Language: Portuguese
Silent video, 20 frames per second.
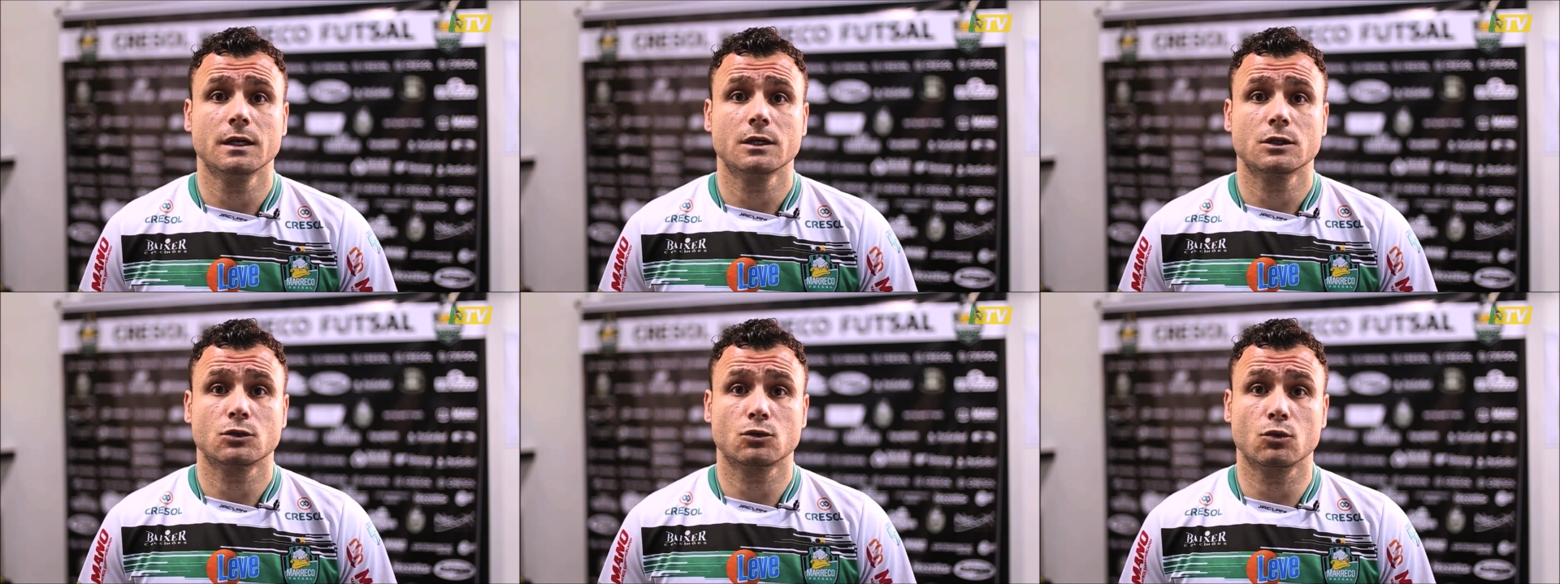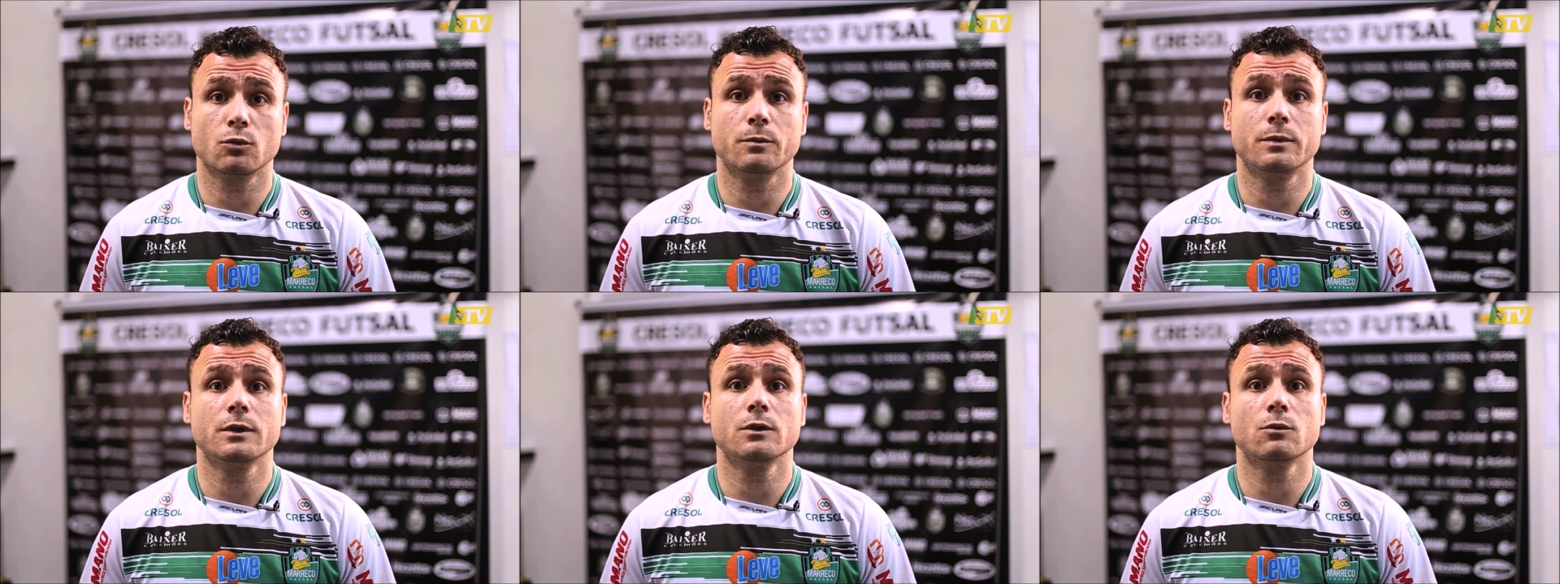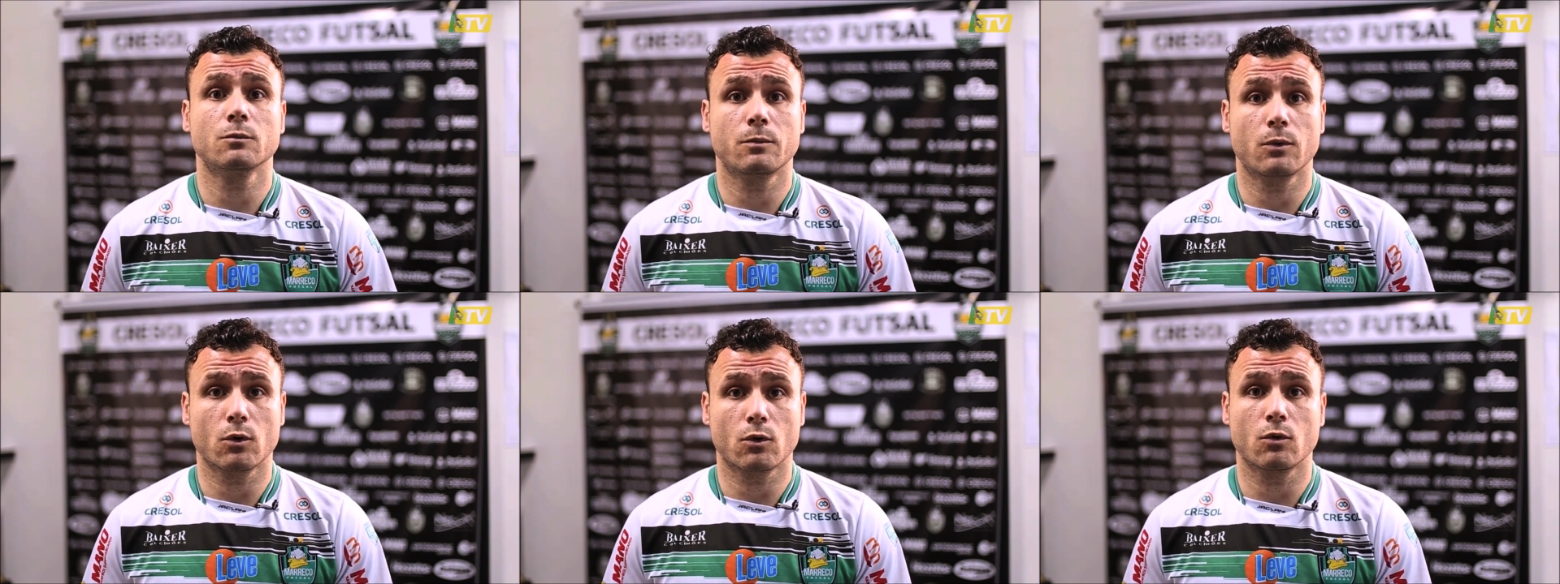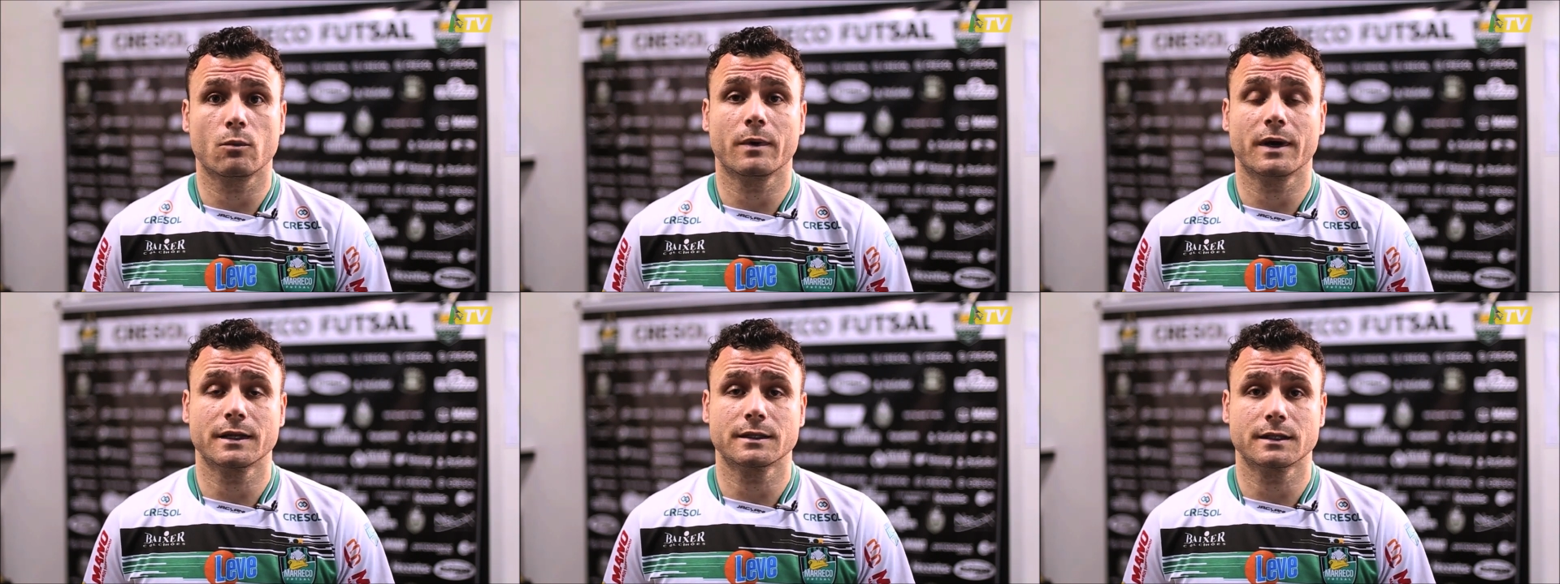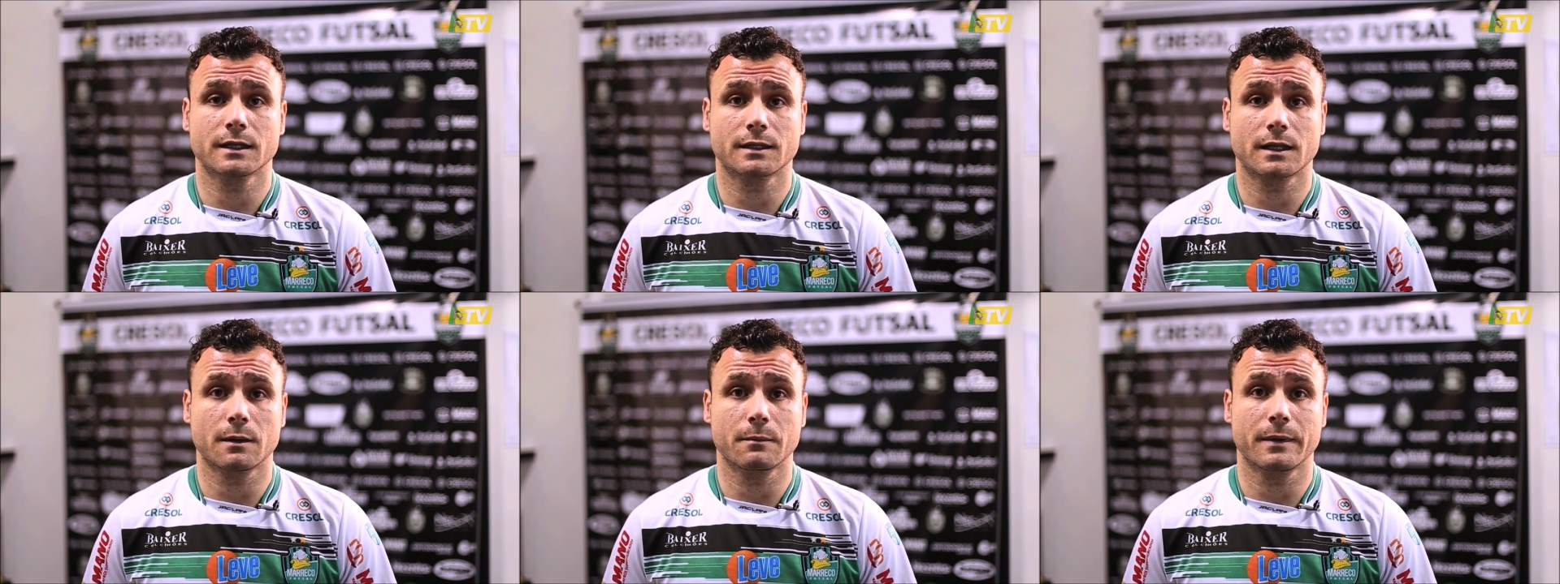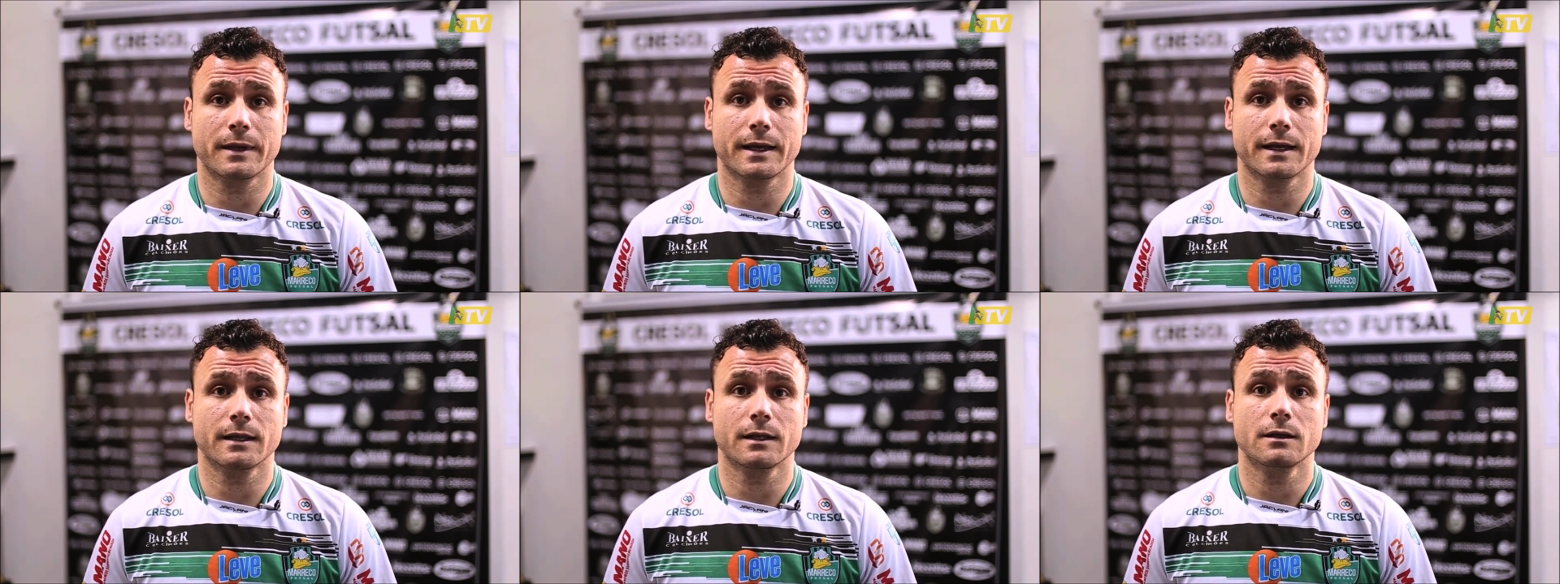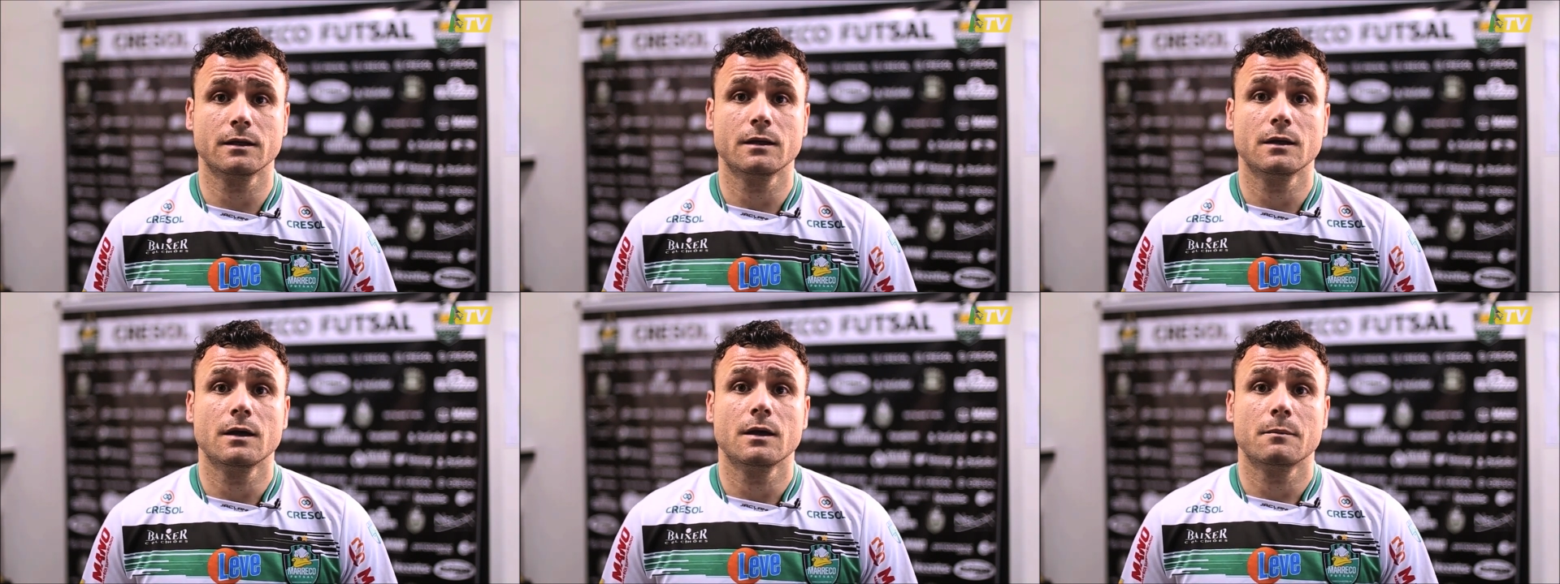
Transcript: subir um pouco mais na tabela